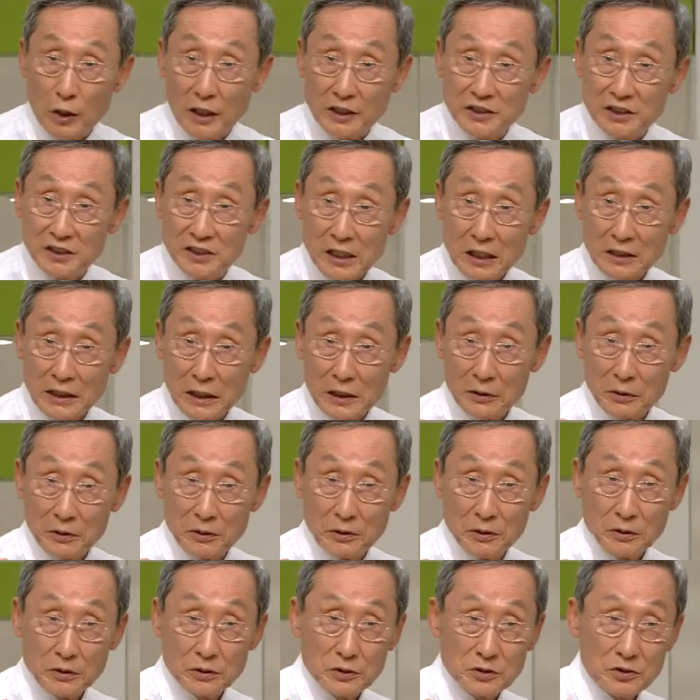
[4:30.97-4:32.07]
좋아지잖아요.
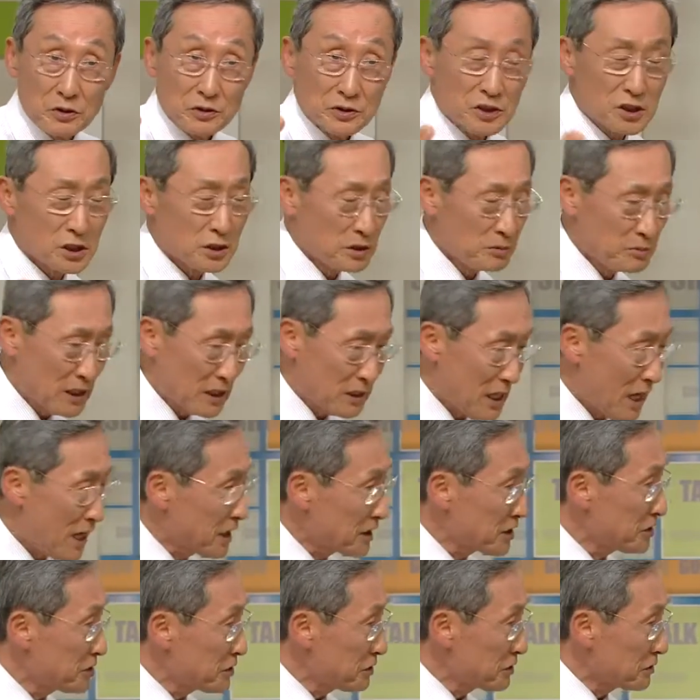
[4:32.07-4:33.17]
예. 그렇죠. 처음에는
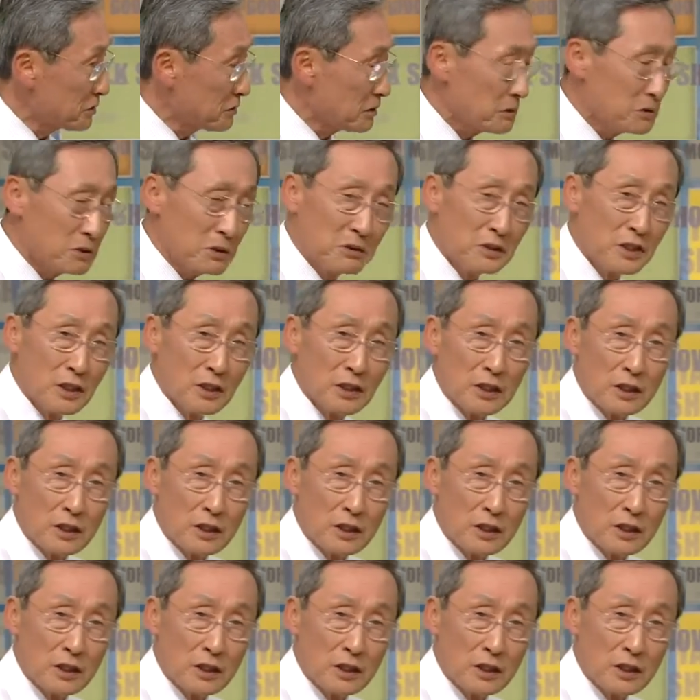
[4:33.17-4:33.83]
하기 싫어도